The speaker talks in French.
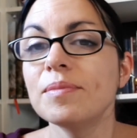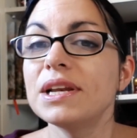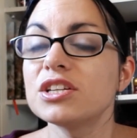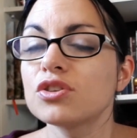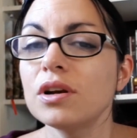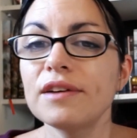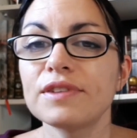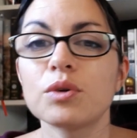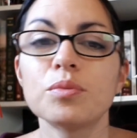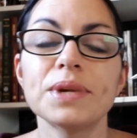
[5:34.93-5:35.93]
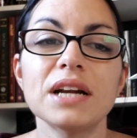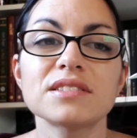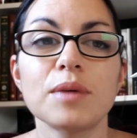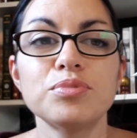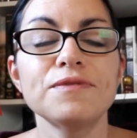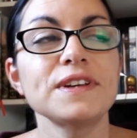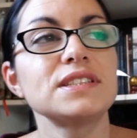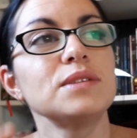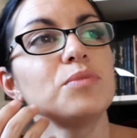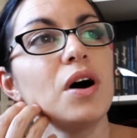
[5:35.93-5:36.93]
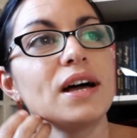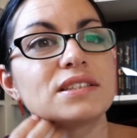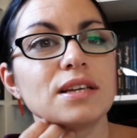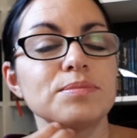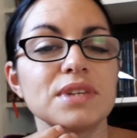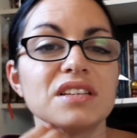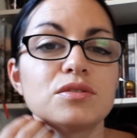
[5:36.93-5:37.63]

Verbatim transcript: mais ben, les gens la verront bien, elle sera plus facilement acceptée.